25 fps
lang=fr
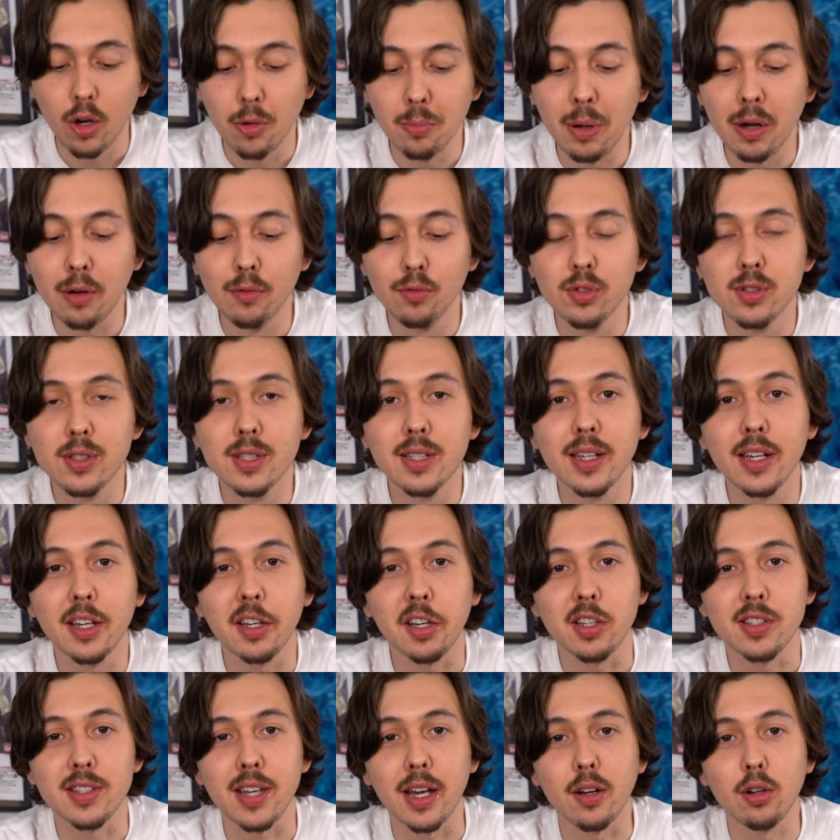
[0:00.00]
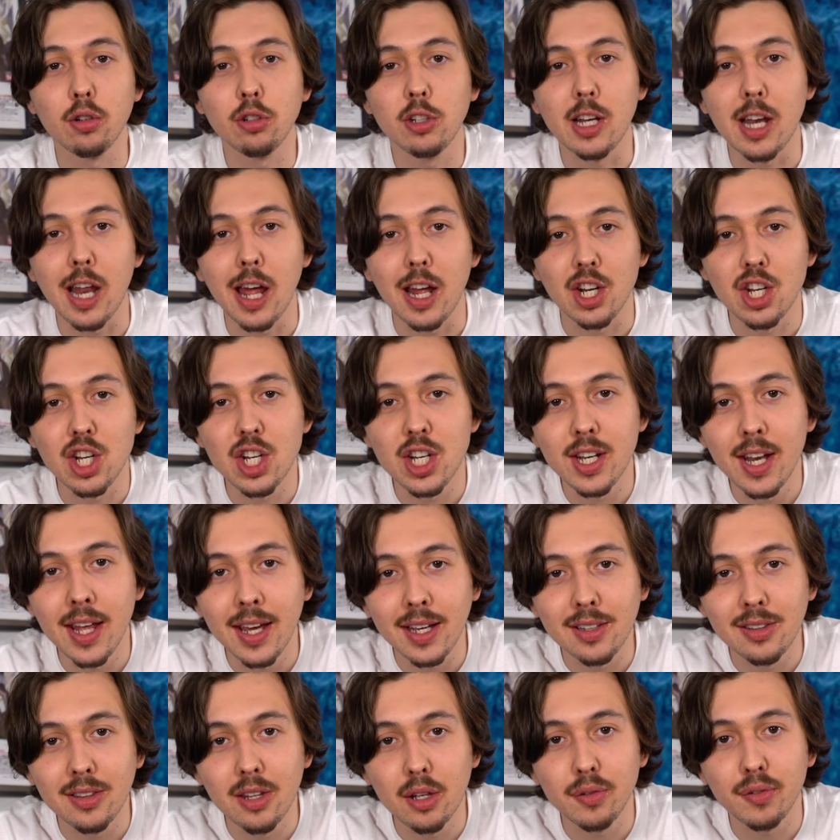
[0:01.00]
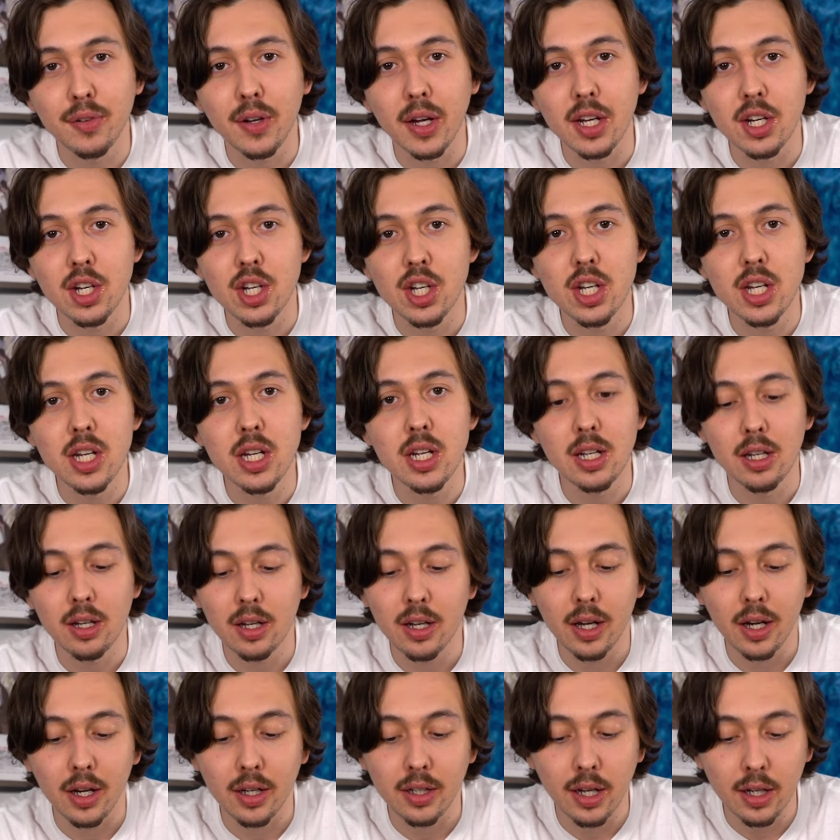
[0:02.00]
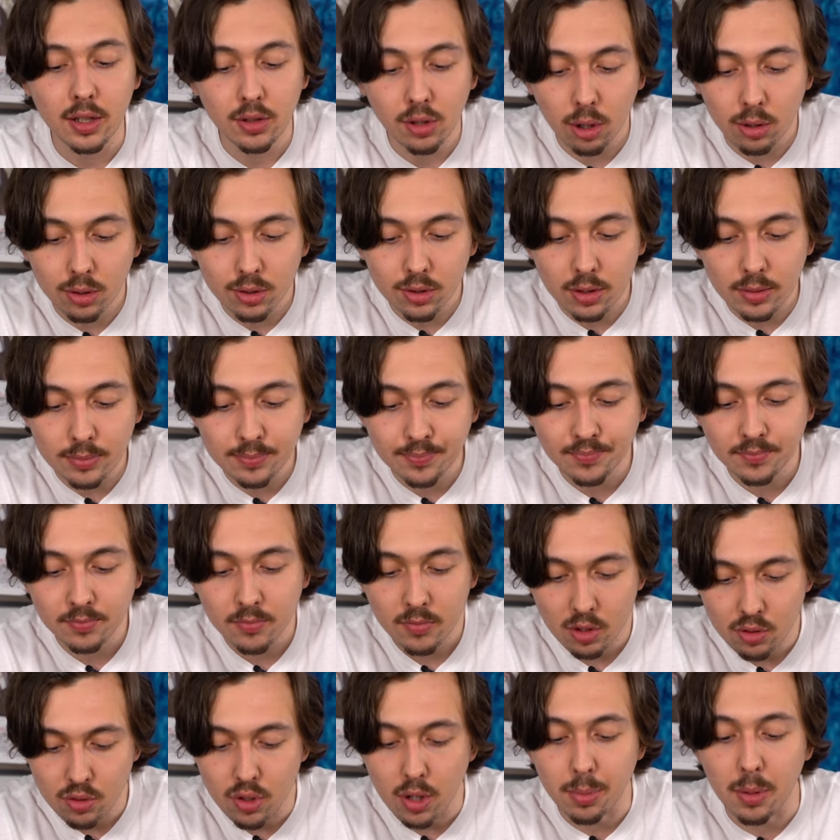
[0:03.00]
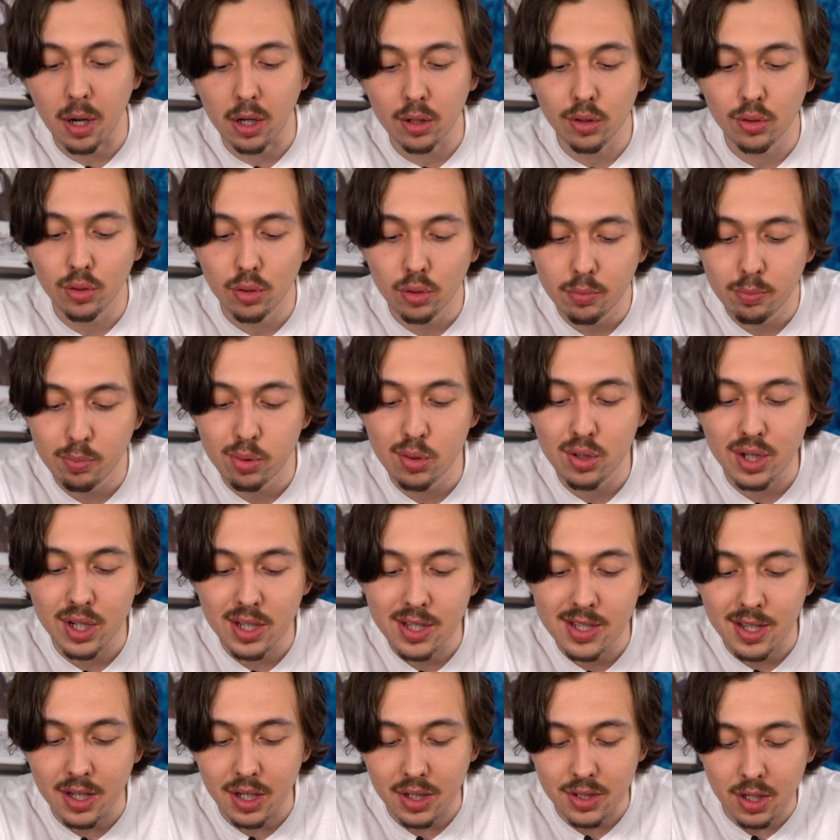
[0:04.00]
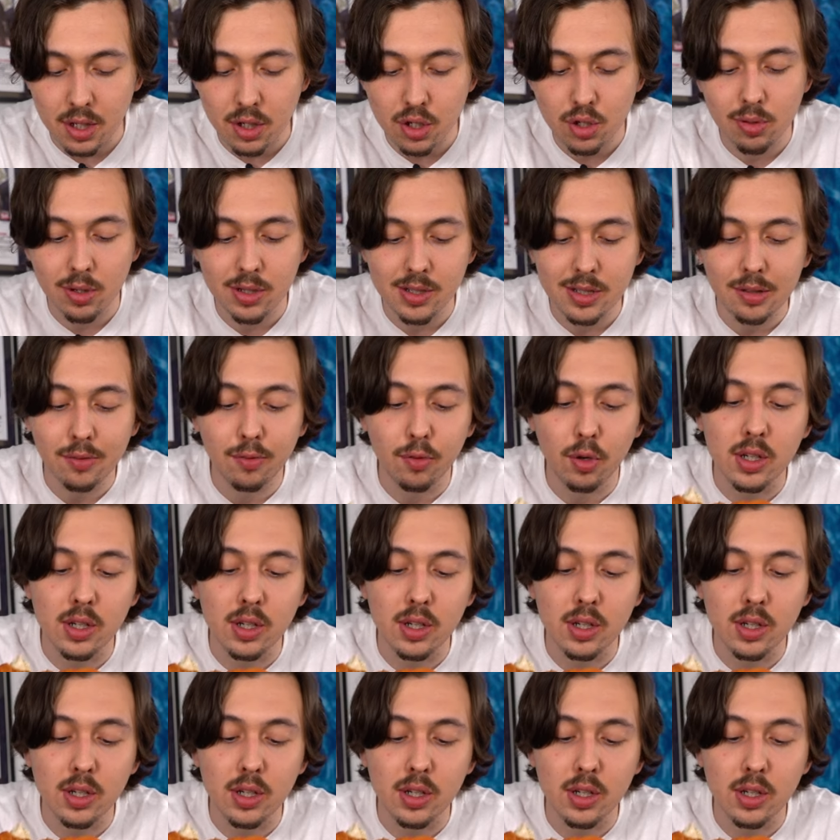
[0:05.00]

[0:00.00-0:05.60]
Comment vous dire que ça goûte la schneck défraîchie et rien d'autre? Je vais prendre une autre bouchée sans anchois cette